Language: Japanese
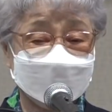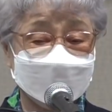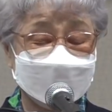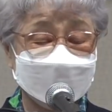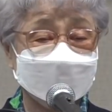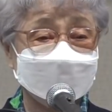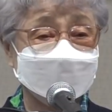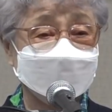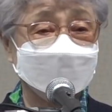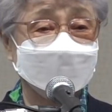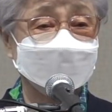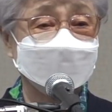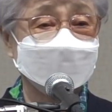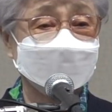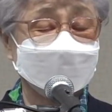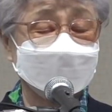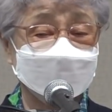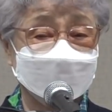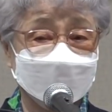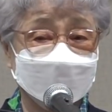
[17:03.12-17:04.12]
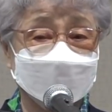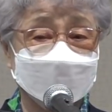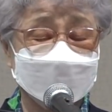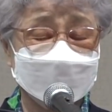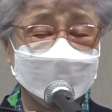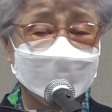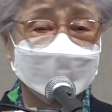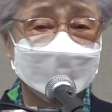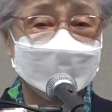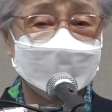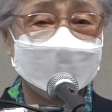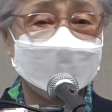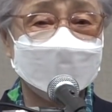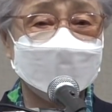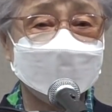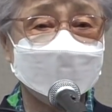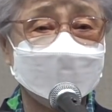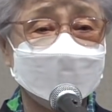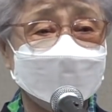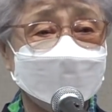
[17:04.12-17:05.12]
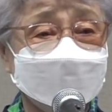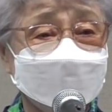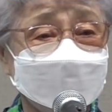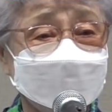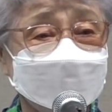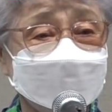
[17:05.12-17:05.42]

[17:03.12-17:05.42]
くりしたんですけれどもそれで彼